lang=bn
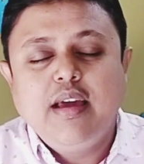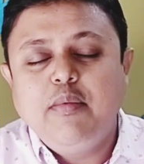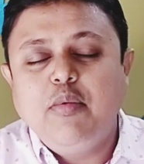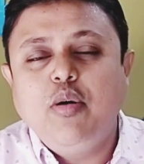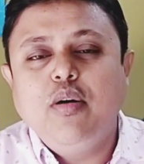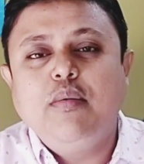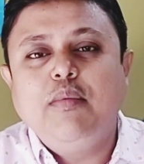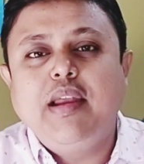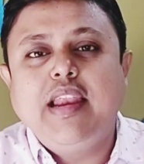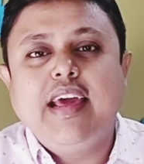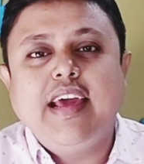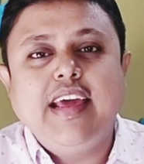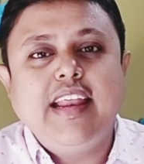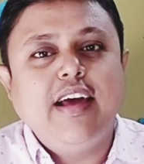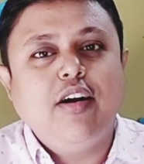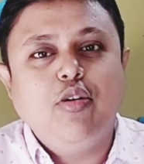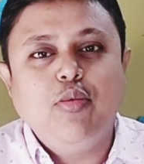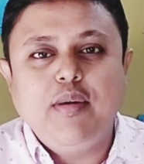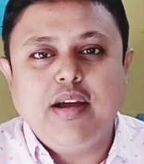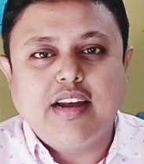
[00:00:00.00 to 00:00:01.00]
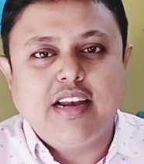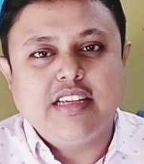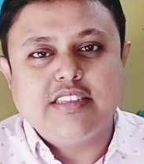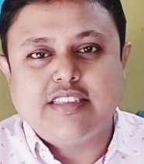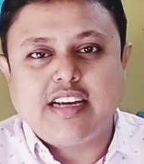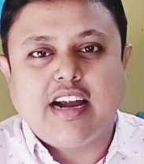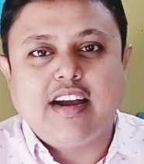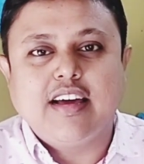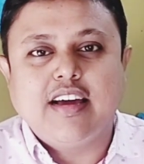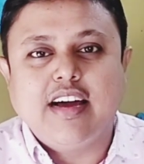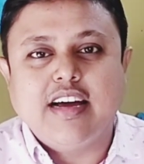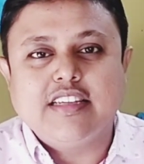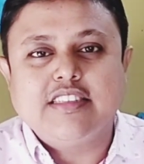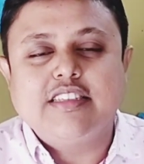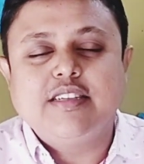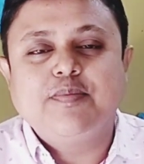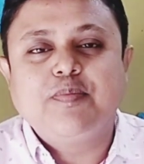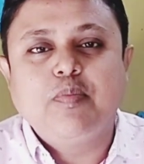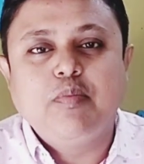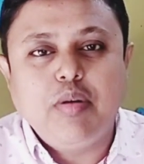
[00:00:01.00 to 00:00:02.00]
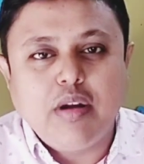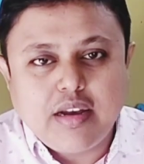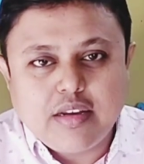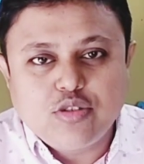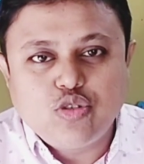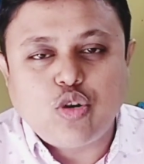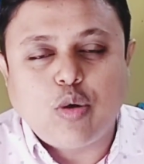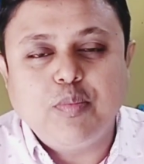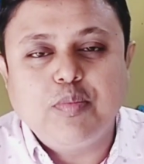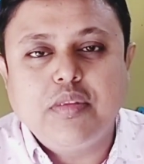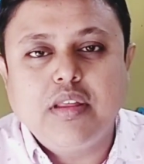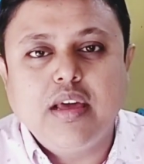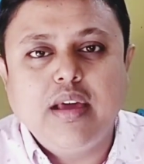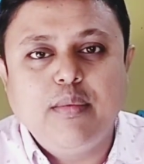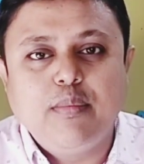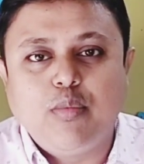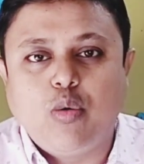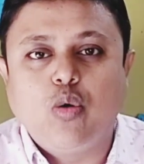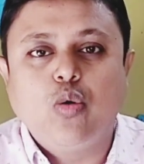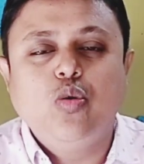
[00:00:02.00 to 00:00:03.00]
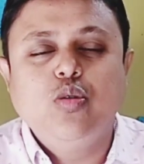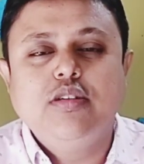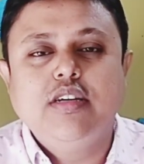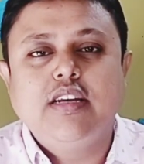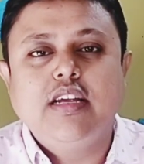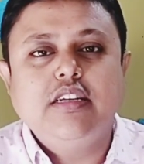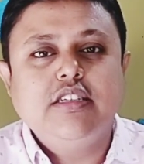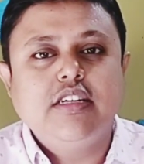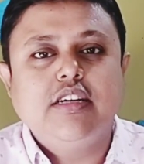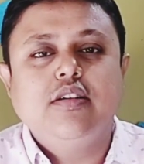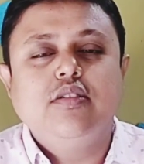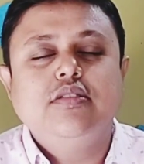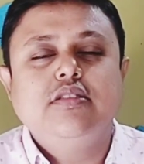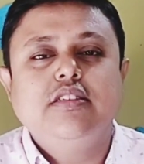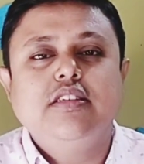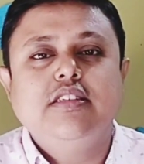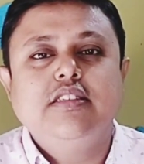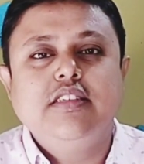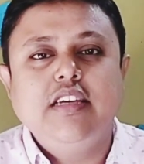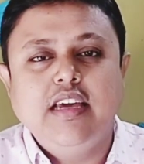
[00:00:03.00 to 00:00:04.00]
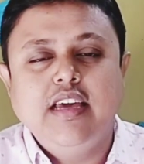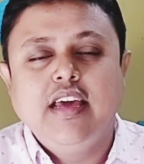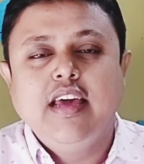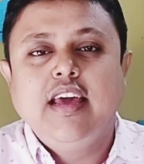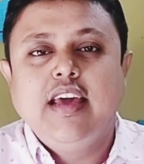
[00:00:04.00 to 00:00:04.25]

এবং মানে এরকম একটা স্টার কাজ বাট সব থেকে বড় যেটা সেটা হচ্ছে যে